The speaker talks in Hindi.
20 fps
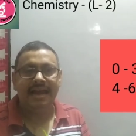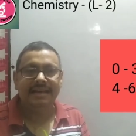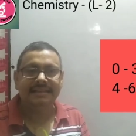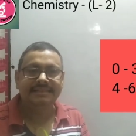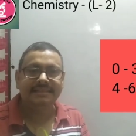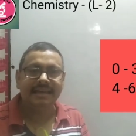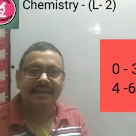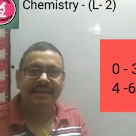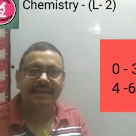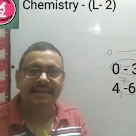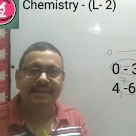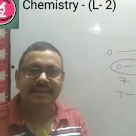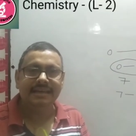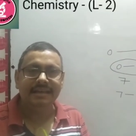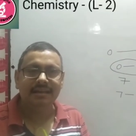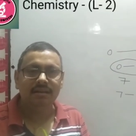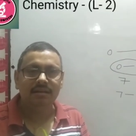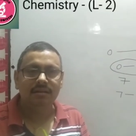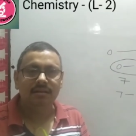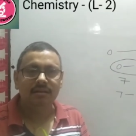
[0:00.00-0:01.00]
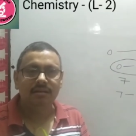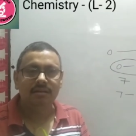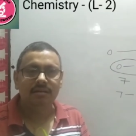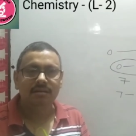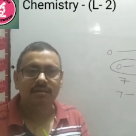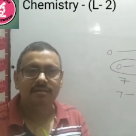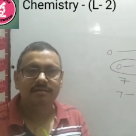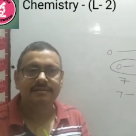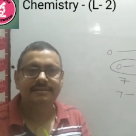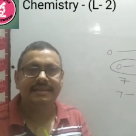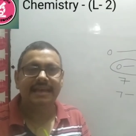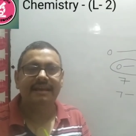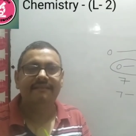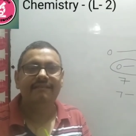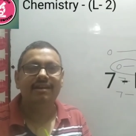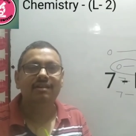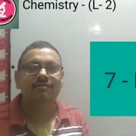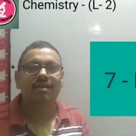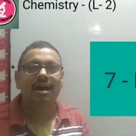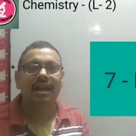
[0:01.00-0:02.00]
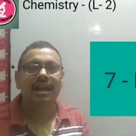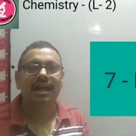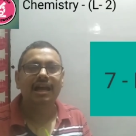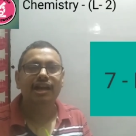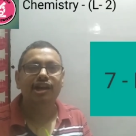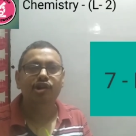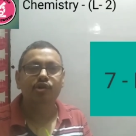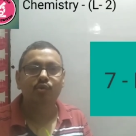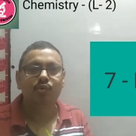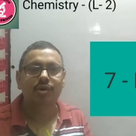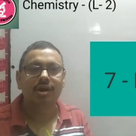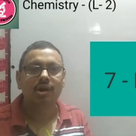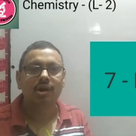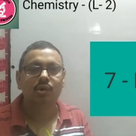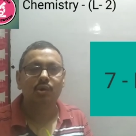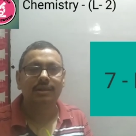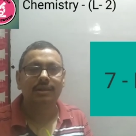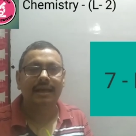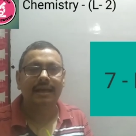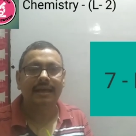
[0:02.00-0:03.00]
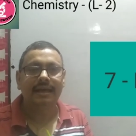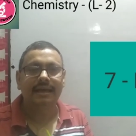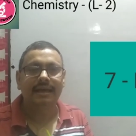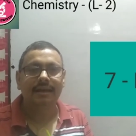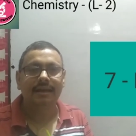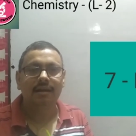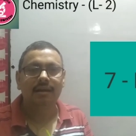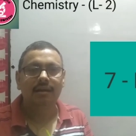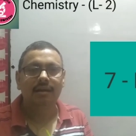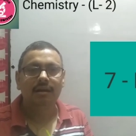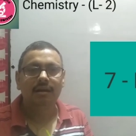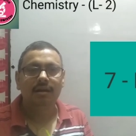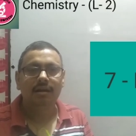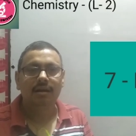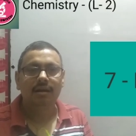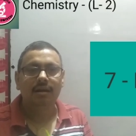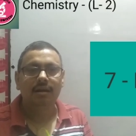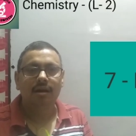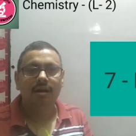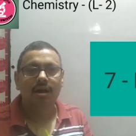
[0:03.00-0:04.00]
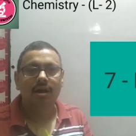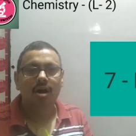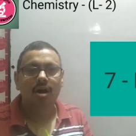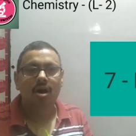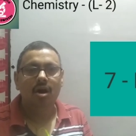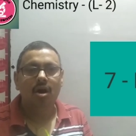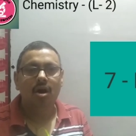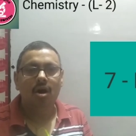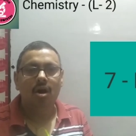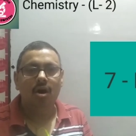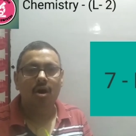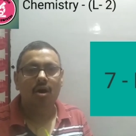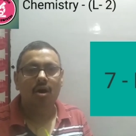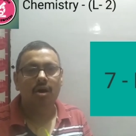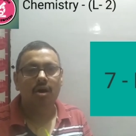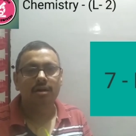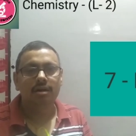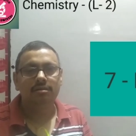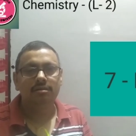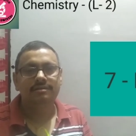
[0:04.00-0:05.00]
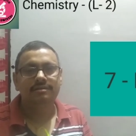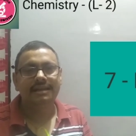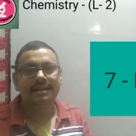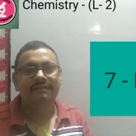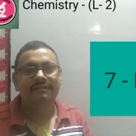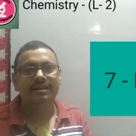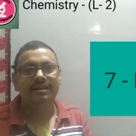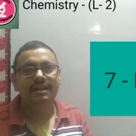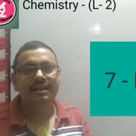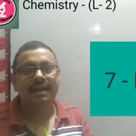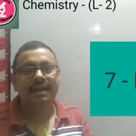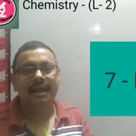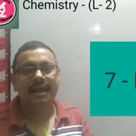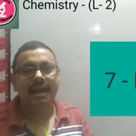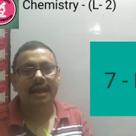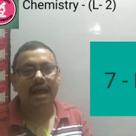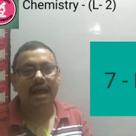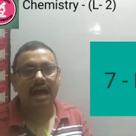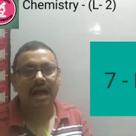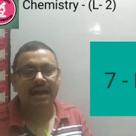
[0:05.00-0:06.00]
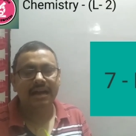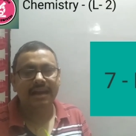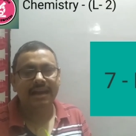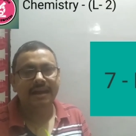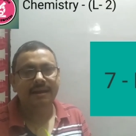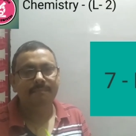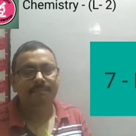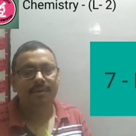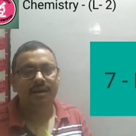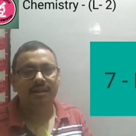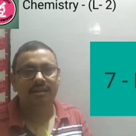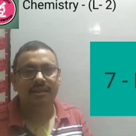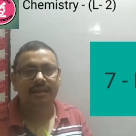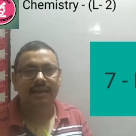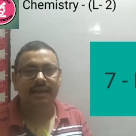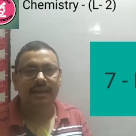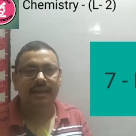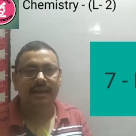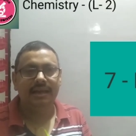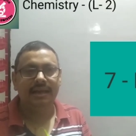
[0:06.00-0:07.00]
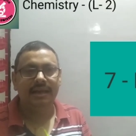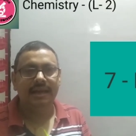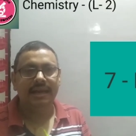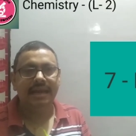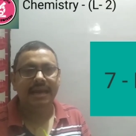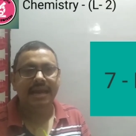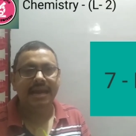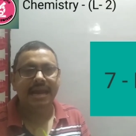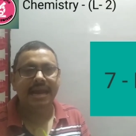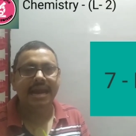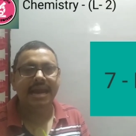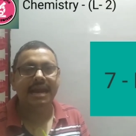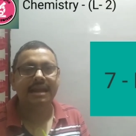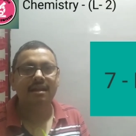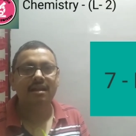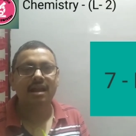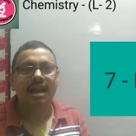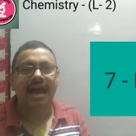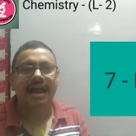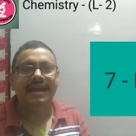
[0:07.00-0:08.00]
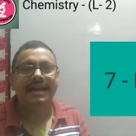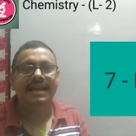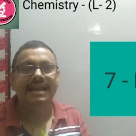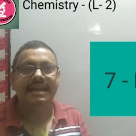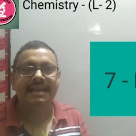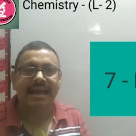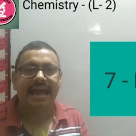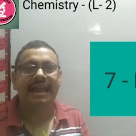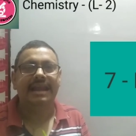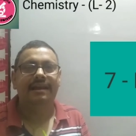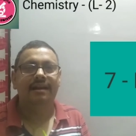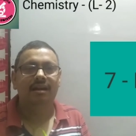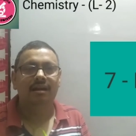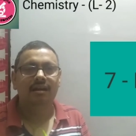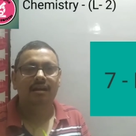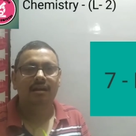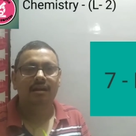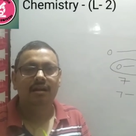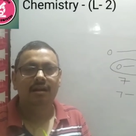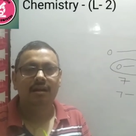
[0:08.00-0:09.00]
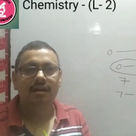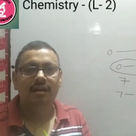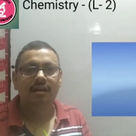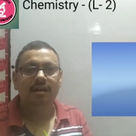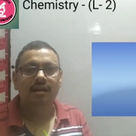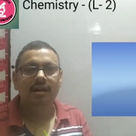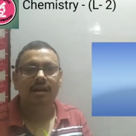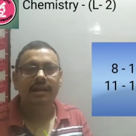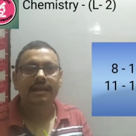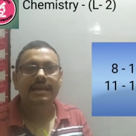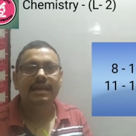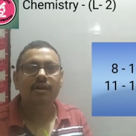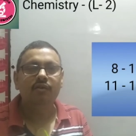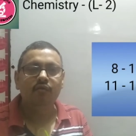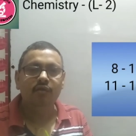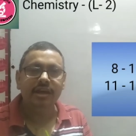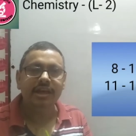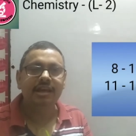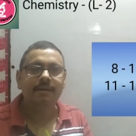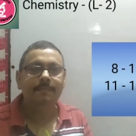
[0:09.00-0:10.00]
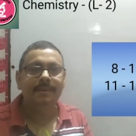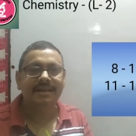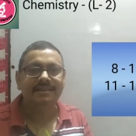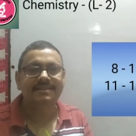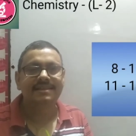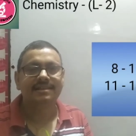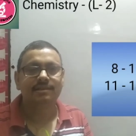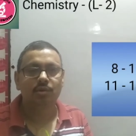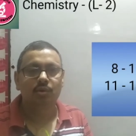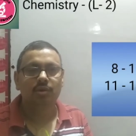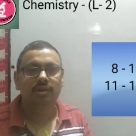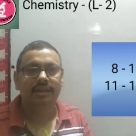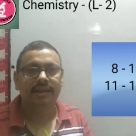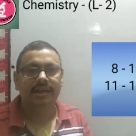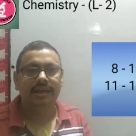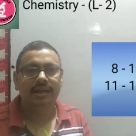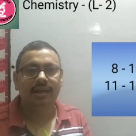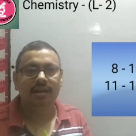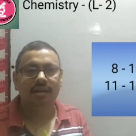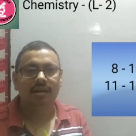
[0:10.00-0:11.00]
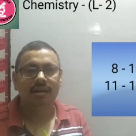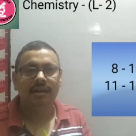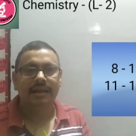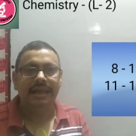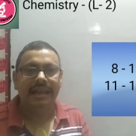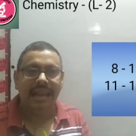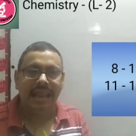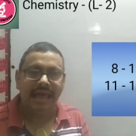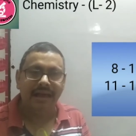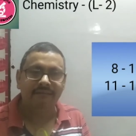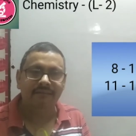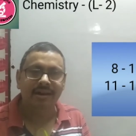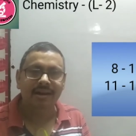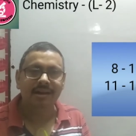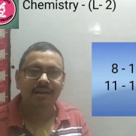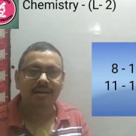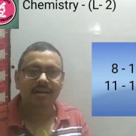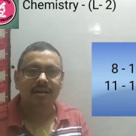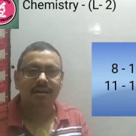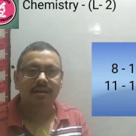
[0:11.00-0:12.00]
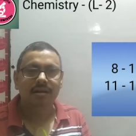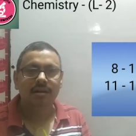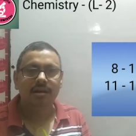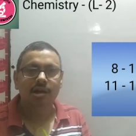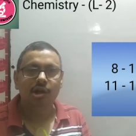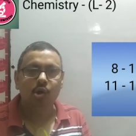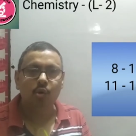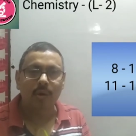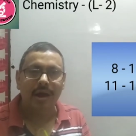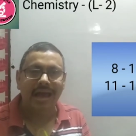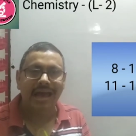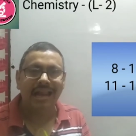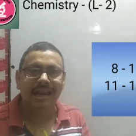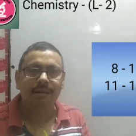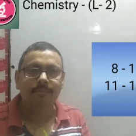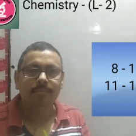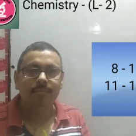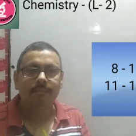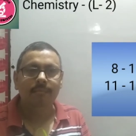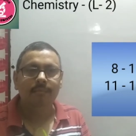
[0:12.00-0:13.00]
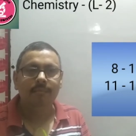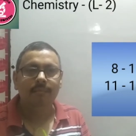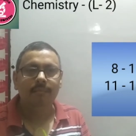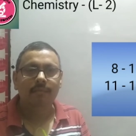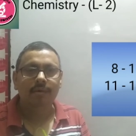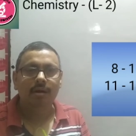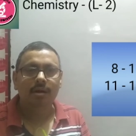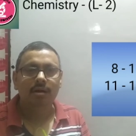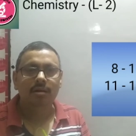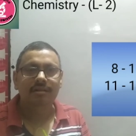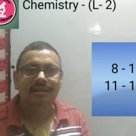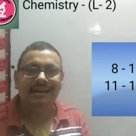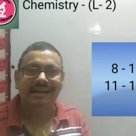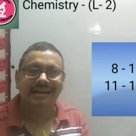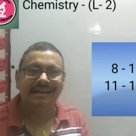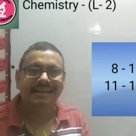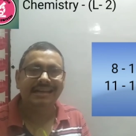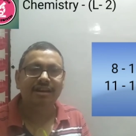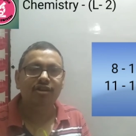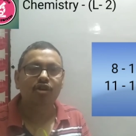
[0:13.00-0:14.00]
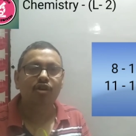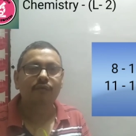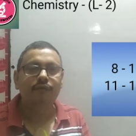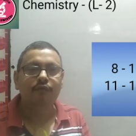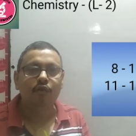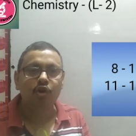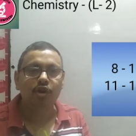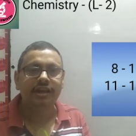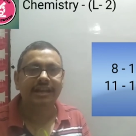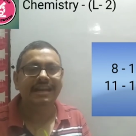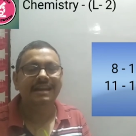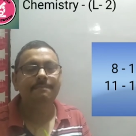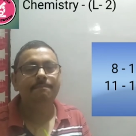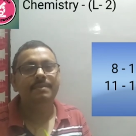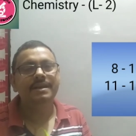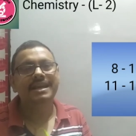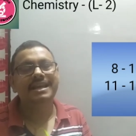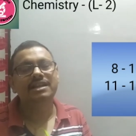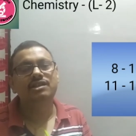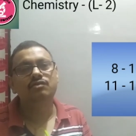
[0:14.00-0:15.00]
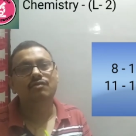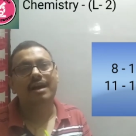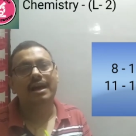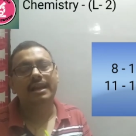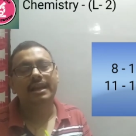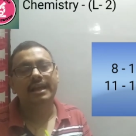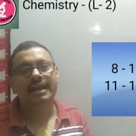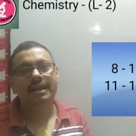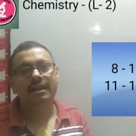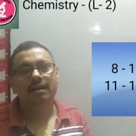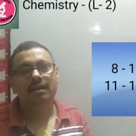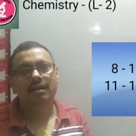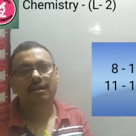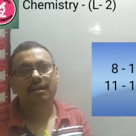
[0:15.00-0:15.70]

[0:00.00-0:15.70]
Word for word: ऐसे ही सेवन वाला न्यूट्रल होता है और सेवन के आगे हम बढ़ते हैं एट नाइन टेन ये वीक बेसिस होते हैं इलेवन ट्वेल्व थर्टीन और फोर्टीन पीएच वाले